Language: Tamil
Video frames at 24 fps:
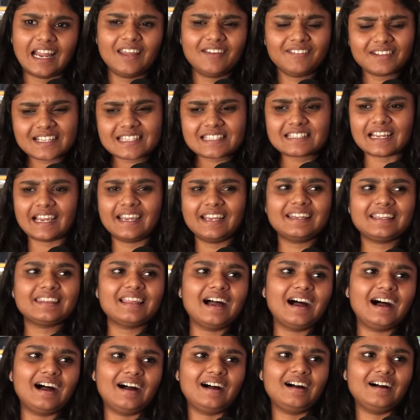தலைவர் ஸ்டைலு
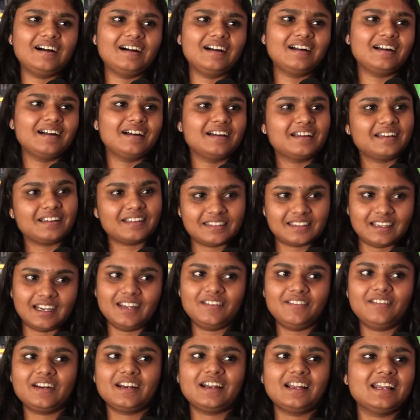தான்
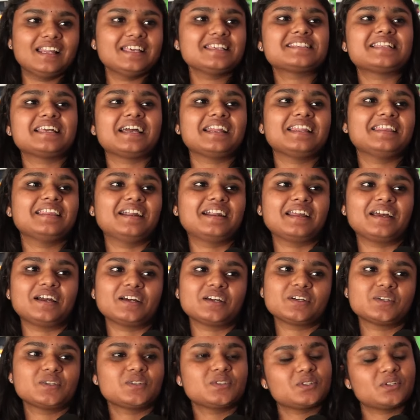தலைவர்னாலே ஸ்டைல் தானே
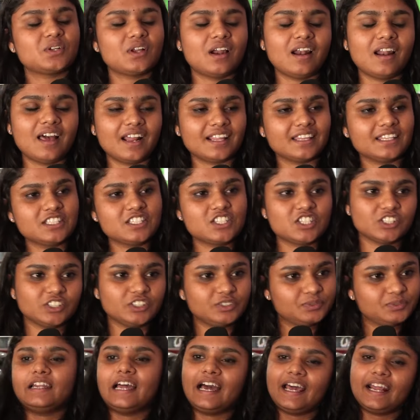நல்லா இருந்துச்சு
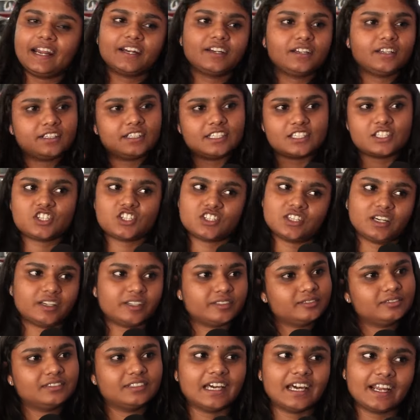டேரக்டர் டச் தான்
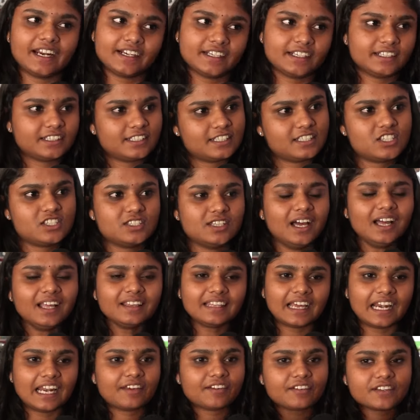டேரக்டர் டச் தான்
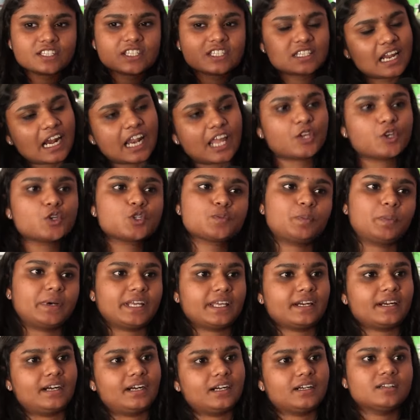தலைவர் வச்சு நல்லா யூஸ்
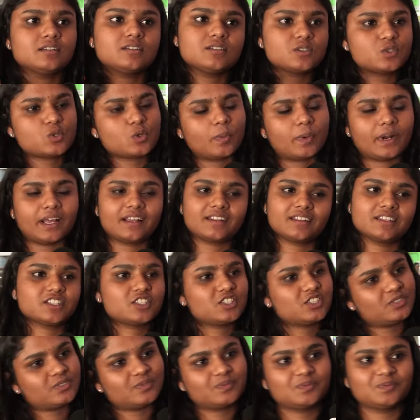பண்ணியிருக்காங்க சூப்பராக
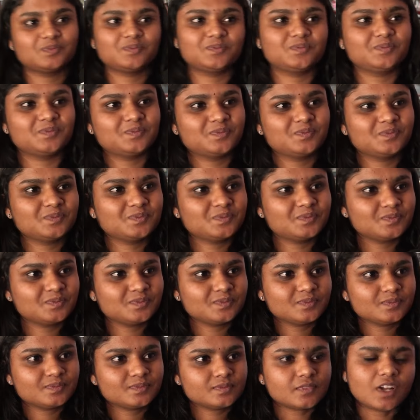இருந்துச்சு
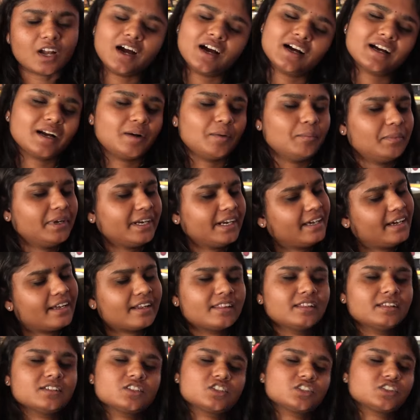ஆ கம்ப்ளீட்டாக
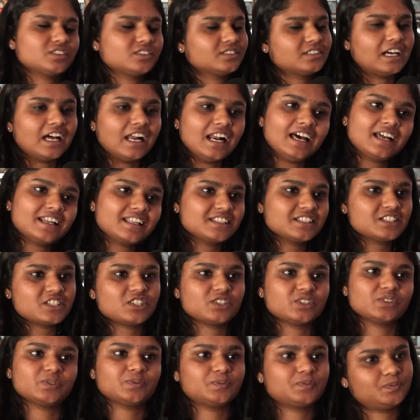இருந்துச்சு நல்லா
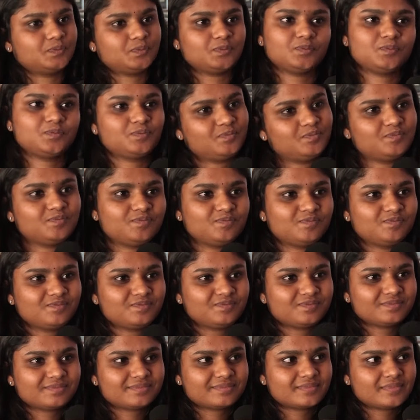இருந்துச்சு
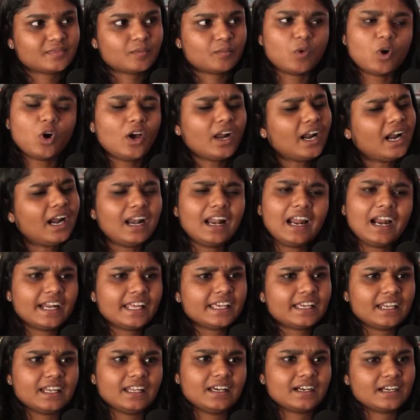போர் எல்லாம்
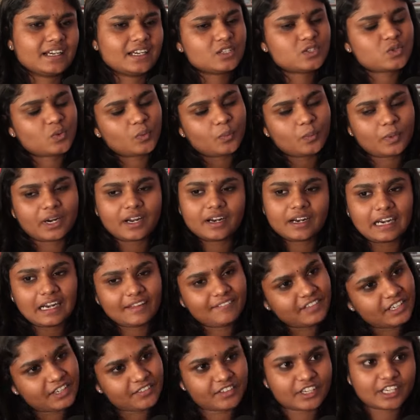அடிக்கலைங்க சூப்பராக
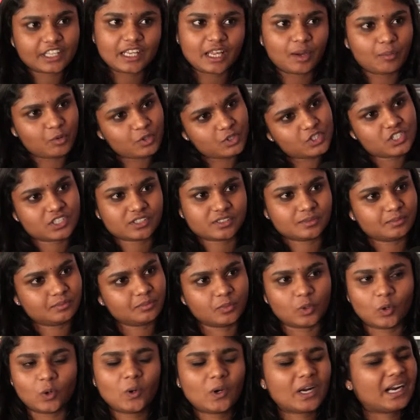விறுவிறுன்னு தான் போச்சு
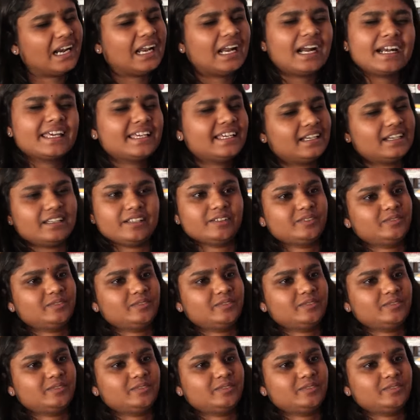போர் எல்லாம் அடிக்கலை